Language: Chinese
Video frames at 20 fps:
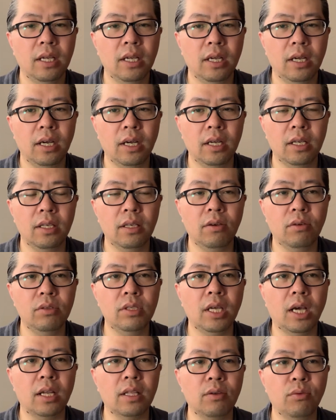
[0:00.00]
啊，有
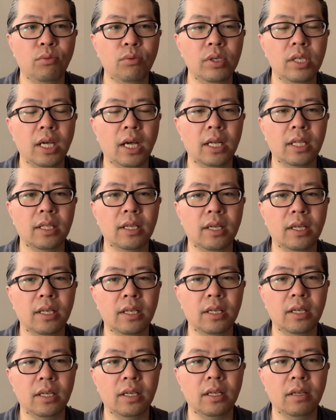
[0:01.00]
想的无想的，
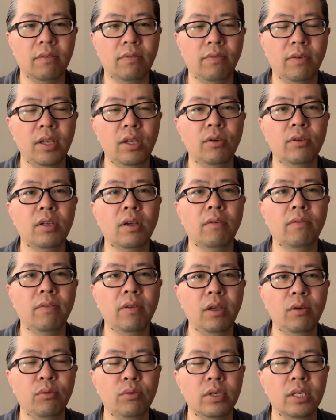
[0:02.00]
啊，非有想
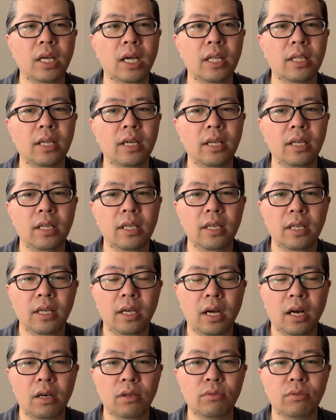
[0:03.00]
非无想的。
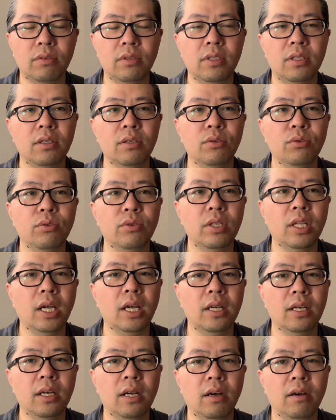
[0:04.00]
二足四足的，
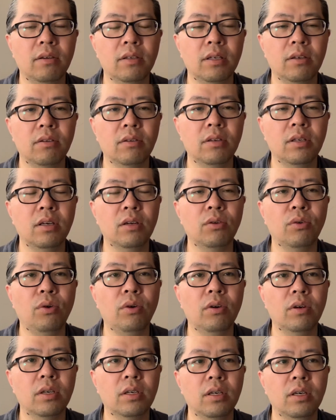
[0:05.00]
然后这种各
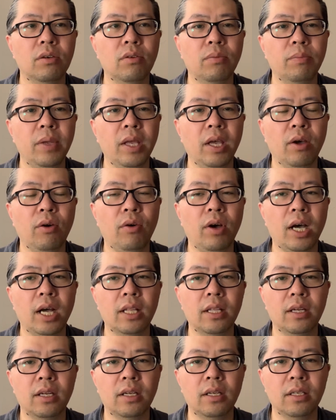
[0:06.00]
种各种变化
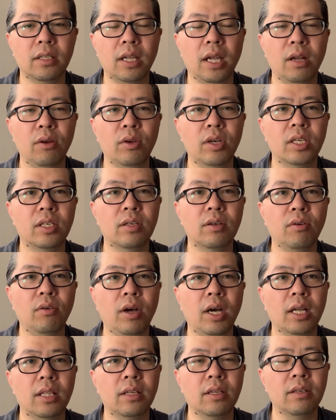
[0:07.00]
的啊，胎卵湿
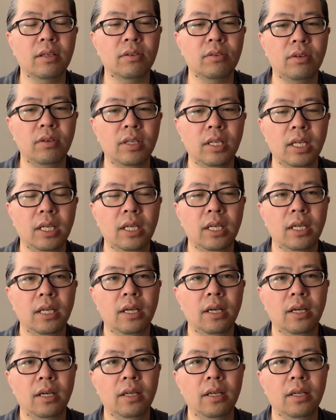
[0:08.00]
化的各种，
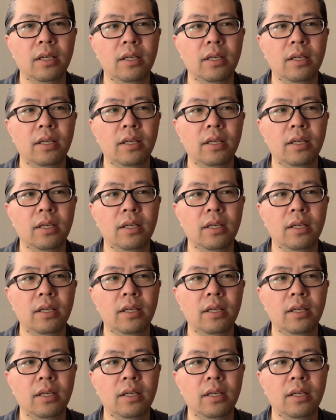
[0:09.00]
呃，